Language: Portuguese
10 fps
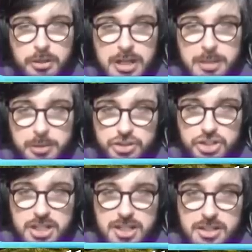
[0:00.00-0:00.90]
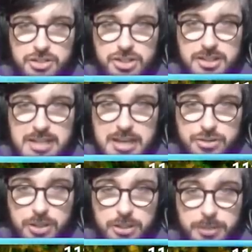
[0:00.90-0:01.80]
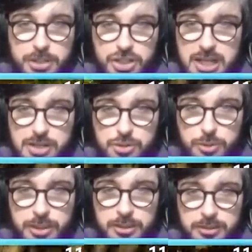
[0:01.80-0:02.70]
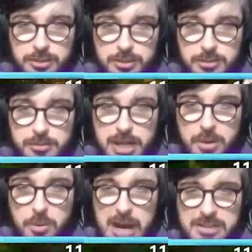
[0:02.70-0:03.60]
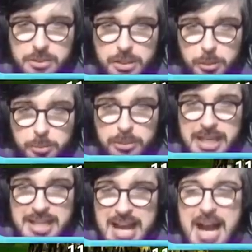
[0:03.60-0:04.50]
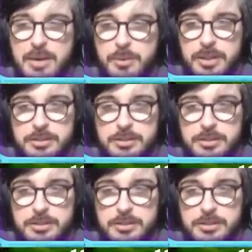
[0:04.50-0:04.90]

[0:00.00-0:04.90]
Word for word: eu lembro de estar de tá jogando Banjo-Kazooie no 64 e eu pulei na água.